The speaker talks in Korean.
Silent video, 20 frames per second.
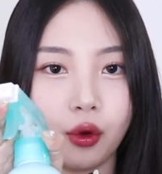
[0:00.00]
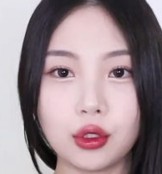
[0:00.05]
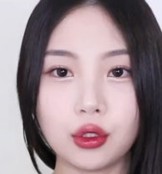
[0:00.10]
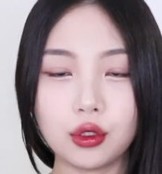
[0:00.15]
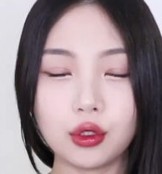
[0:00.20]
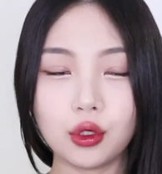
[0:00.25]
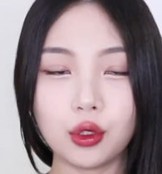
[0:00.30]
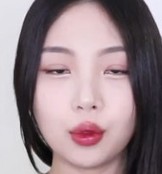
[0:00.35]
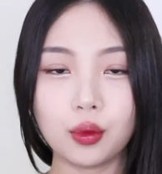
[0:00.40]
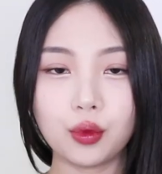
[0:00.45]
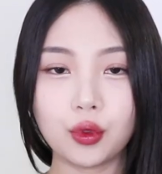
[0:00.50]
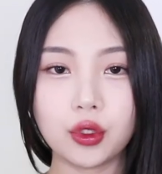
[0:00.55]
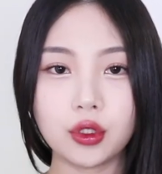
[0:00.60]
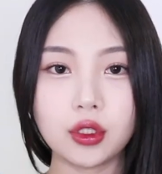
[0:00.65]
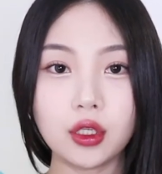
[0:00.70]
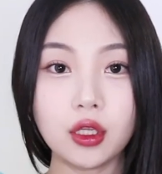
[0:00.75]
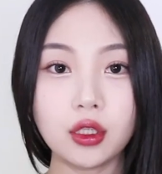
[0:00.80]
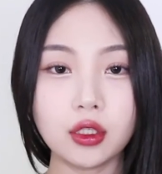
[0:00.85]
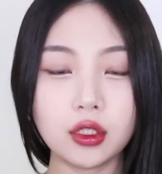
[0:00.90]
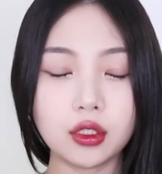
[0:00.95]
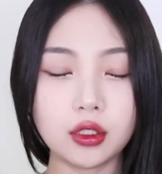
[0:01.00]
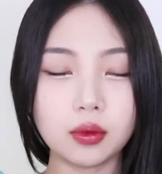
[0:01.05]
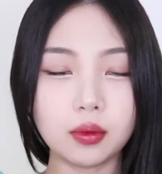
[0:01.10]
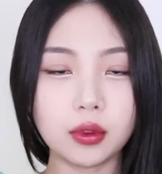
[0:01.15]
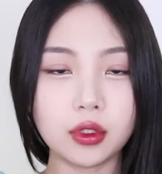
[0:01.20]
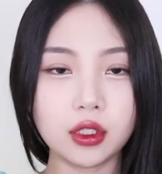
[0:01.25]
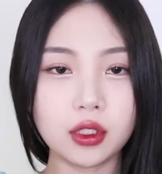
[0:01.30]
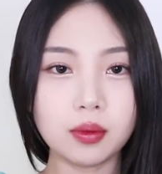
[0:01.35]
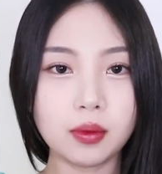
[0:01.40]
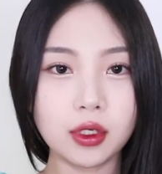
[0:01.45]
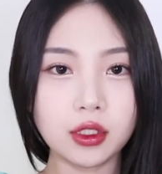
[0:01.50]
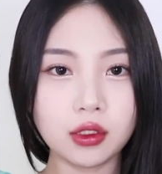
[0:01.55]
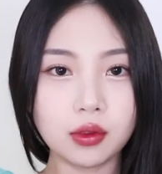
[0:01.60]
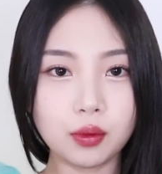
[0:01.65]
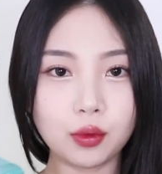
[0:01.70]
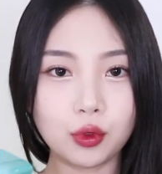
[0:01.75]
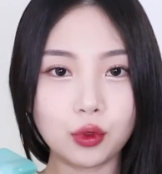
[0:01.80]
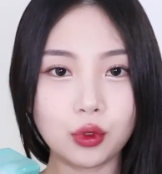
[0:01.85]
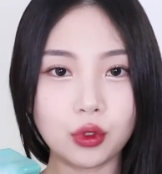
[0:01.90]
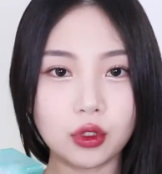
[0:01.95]
저처럼 귀차니즘이
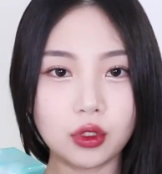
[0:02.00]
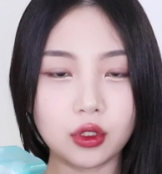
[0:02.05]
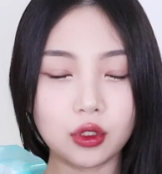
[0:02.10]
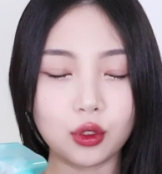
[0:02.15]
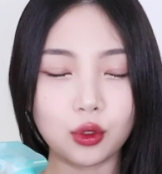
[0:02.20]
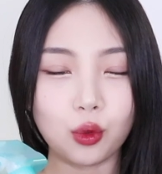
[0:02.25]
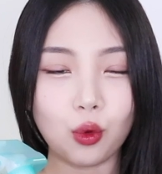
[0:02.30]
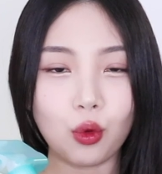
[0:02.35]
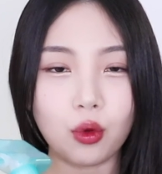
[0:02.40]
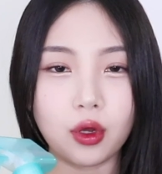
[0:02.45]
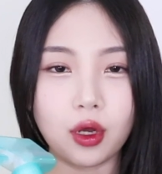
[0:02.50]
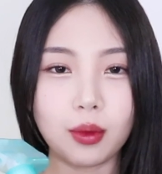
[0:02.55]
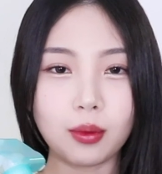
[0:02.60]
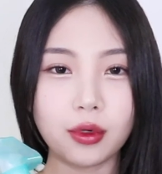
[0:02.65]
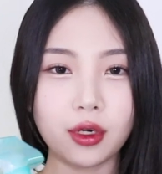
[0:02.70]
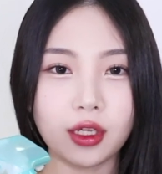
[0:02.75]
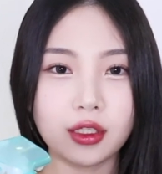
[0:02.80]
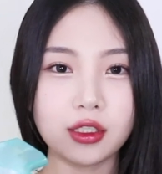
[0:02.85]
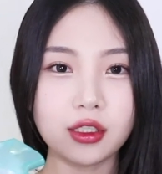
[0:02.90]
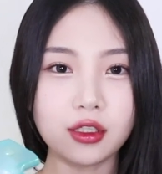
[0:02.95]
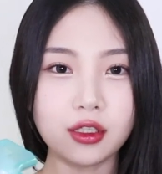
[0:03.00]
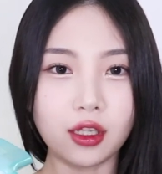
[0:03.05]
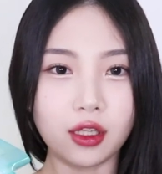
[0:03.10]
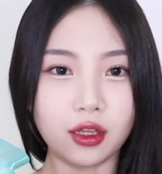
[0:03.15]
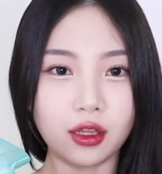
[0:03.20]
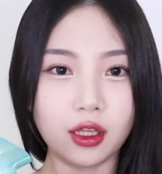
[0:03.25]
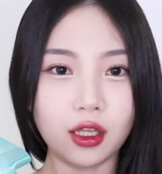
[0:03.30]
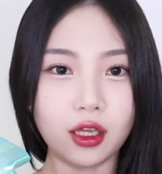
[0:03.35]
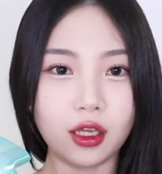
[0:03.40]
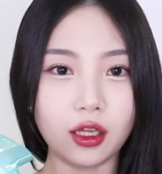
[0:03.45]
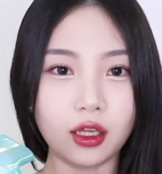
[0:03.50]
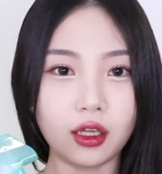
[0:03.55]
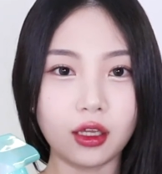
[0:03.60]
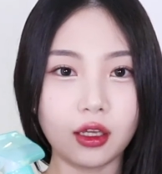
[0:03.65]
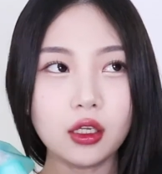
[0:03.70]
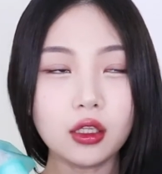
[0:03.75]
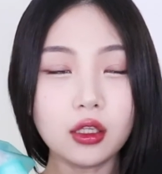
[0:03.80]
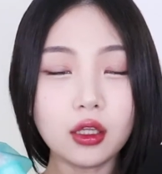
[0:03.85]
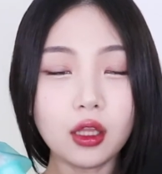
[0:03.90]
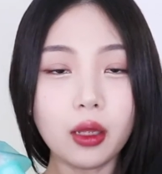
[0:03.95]
심하신 분들은 공감을 하실 텐데
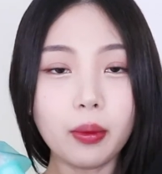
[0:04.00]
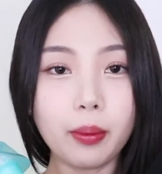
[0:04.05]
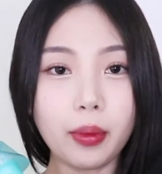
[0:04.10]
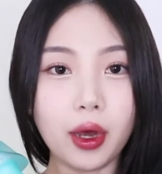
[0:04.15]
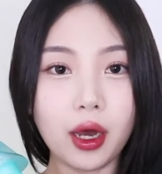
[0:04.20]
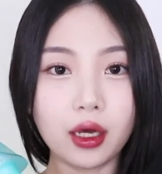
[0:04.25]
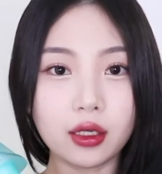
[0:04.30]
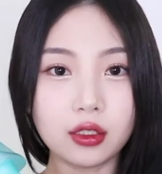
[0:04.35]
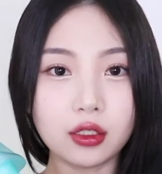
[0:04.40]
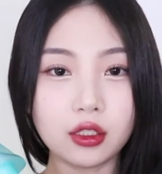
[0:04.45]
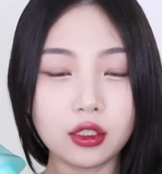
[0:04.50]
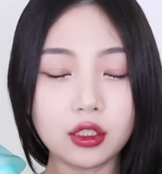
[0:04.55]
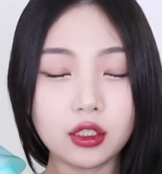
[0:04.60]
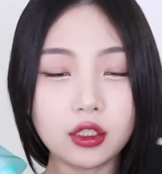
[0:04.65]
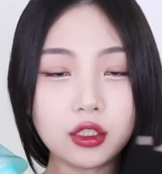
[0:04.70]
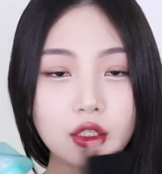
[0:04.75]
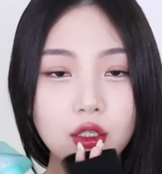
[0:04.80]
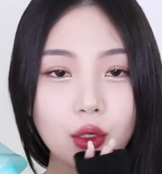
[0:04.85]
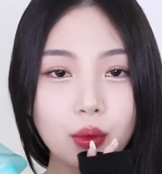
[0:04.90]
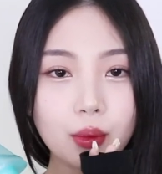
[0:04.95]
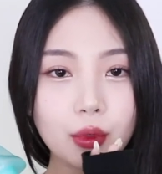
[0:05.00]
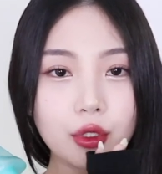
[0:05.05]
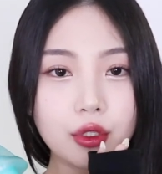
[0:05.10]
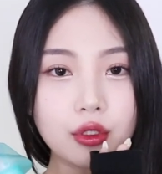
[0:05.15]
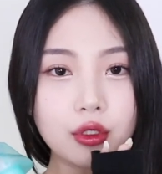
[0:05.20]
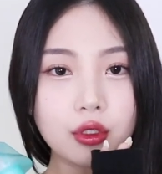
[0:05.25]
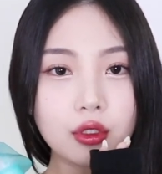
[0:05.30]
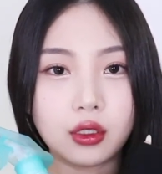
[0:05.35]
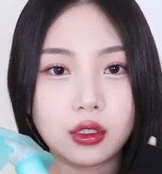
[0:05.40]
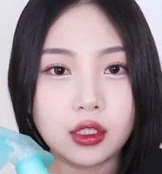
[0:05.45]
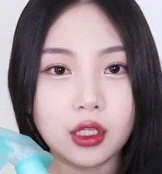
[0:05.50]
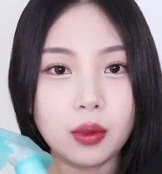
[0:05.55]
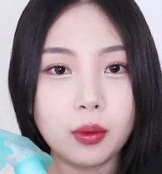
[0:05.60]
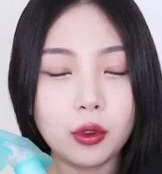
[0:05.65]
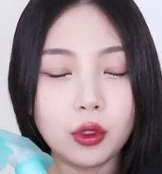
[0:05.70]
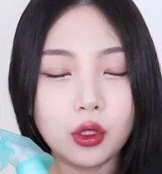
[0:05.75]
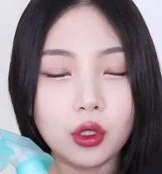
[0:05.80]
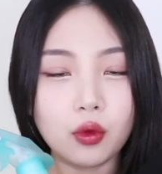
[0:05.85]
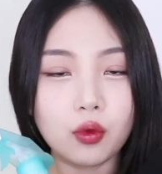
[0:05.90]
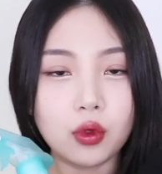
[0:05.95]
일단 발을 씻으려면
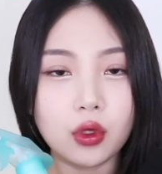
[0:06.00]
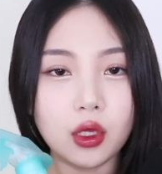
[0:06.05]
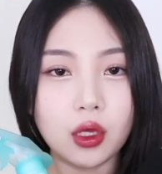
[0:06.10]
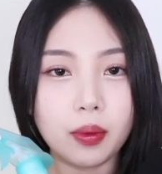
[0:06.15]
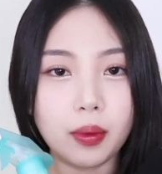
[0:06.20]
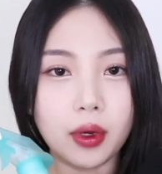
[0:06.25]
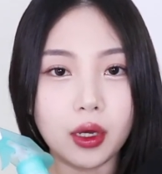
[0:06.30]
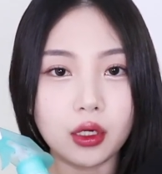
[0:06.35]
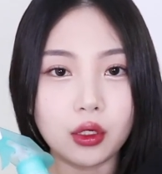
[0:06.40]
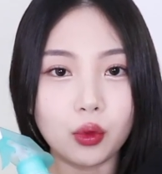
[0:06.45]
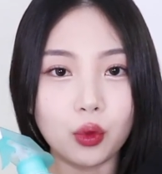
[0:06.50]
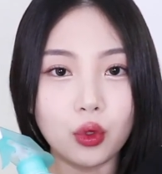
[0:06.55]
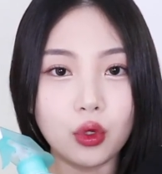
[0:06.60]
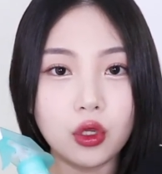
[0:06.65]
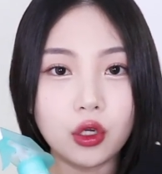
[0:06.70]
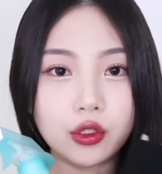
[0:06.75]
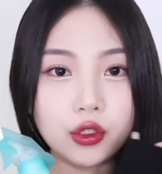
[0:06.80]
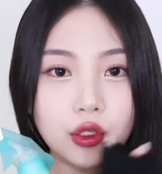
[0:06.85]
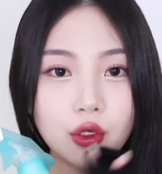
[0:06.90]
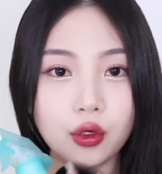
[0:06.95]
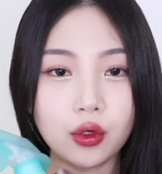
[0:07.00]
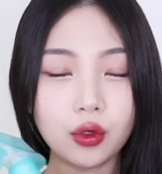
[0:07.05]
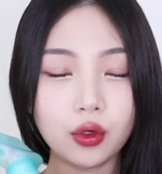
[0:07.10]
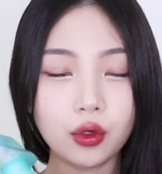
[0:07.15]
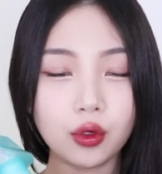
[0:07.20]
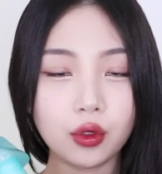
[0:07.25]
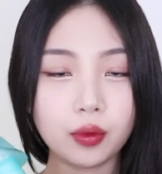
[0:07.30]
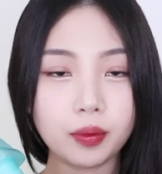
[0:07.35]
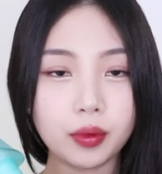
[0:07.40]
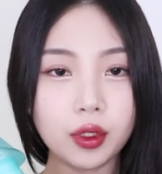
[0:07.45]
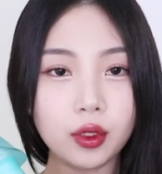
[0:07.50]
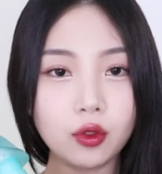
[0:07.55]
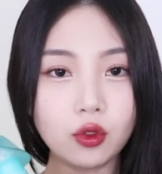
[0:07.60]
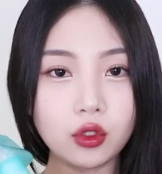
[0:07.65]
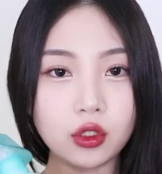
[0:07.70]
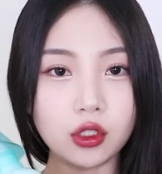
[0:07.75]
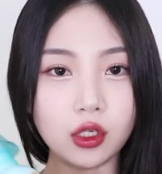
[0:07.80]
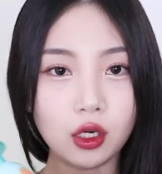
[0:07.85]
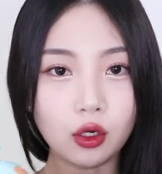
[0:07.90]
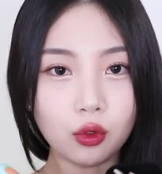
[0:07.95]
세면대 위에 발을 올려서
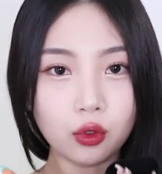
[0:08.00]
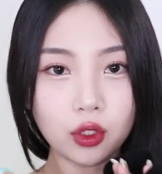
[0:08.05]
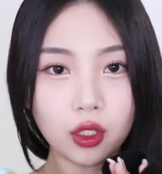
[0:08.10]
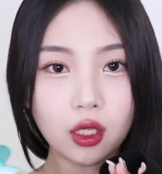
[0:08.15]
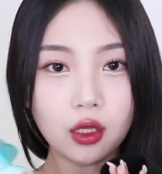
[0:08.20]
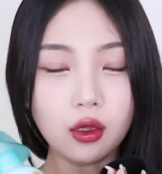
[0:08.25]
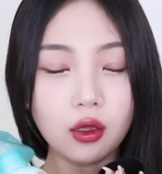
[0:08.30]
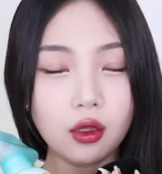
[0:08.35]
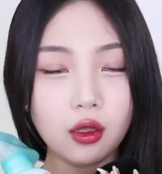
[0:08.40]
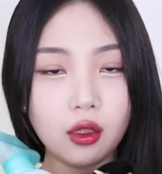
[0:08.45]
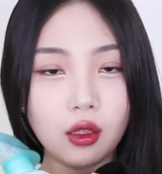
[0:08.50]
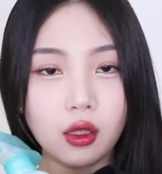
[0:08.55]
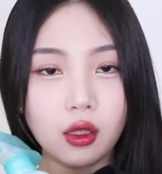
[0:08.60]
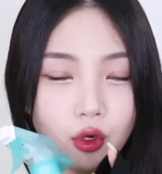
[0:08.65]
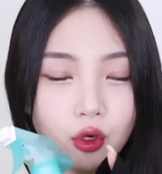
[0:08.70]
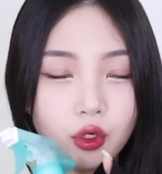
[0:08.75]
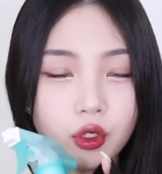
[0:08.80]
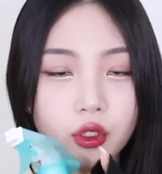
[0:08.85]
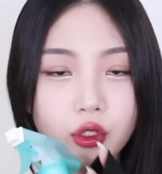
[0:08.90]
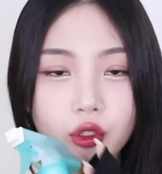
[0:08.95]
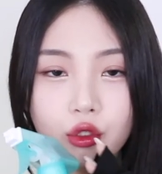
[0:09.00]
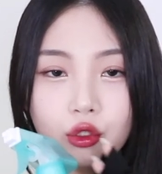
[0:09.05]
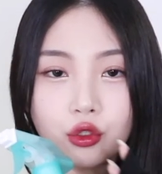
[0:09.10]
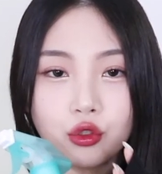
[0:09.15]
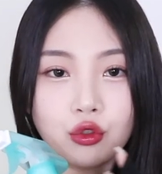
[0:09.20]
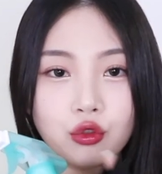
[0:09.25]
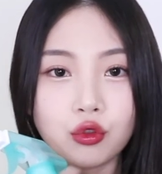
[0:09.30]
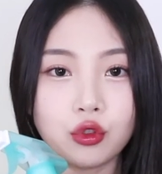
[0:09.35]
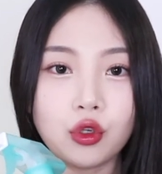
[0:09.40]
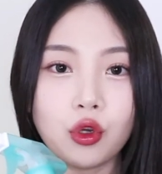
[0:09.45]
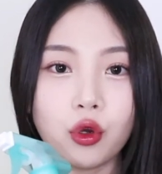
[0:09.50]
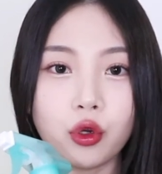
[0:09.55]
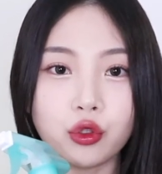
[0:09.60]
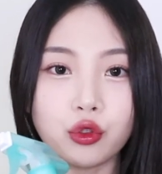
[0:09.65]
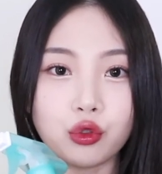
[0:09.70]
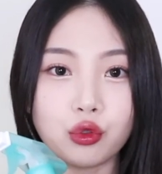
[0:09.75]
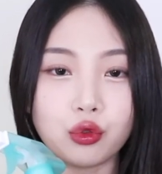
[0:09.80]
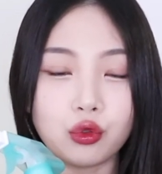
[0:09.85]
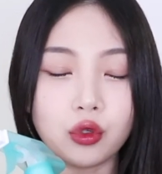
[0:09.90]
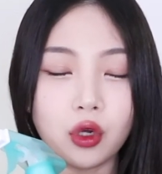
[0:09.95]
비누칠을 하거나 허리를
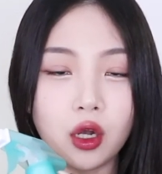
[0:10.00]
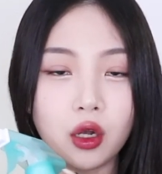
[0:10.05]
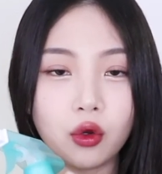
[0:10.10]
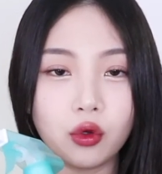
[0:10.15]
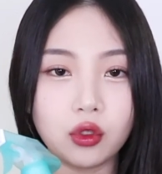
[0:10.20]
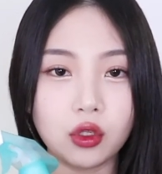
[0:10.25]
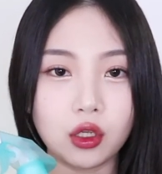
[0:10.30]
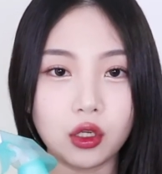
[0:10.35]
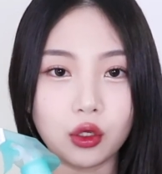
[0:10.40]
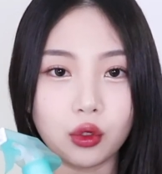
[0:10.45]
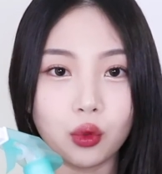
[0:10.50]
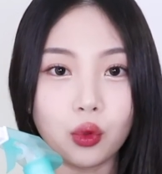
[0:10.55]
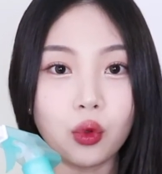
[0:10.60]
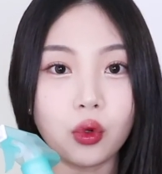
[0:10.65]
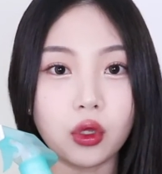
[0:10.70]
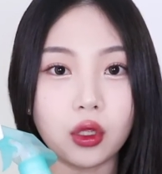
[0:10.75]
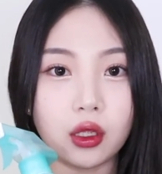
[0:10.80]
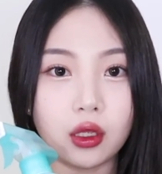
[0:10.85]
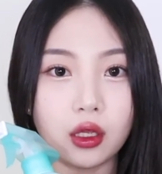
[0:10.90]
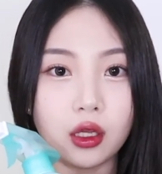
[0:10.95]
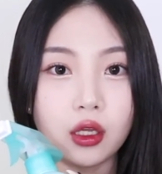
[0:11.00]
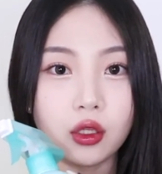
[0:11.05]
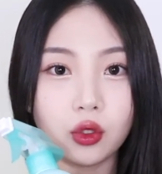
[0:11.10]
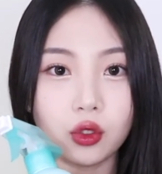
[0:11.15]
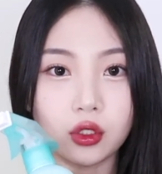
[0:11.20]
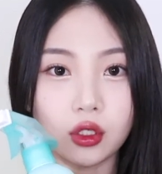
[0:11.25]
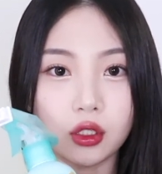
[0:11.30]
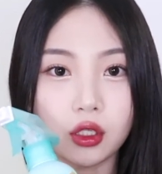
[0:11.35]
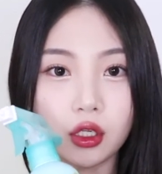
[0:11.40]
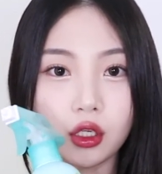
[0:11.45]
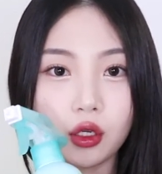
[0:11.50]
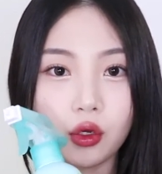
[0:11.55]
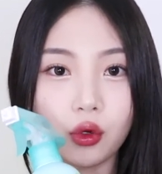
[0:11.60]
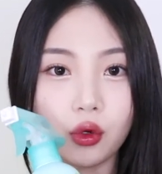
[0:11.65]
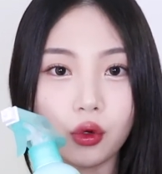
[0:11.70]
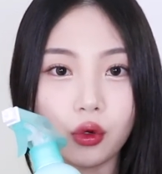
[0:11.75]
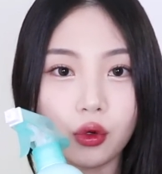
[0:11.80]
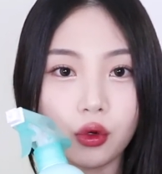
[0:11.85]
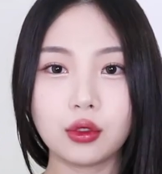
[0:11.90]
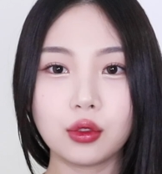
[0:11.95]
수그려가지고 하거나 이렇게 해야
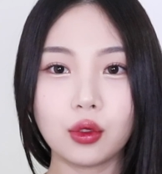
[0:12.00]
되잖아요.